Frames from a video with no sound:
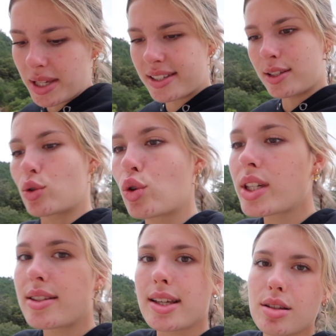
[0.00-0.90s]
mais c'est de l'eau
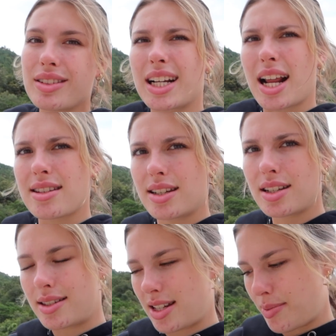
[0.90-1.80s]
qui descend des glaciers,
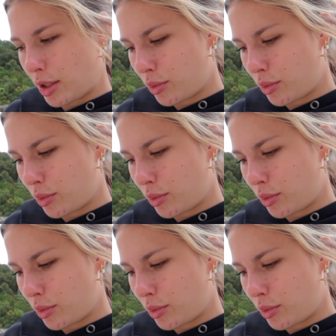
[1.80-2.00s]
si j'ai bien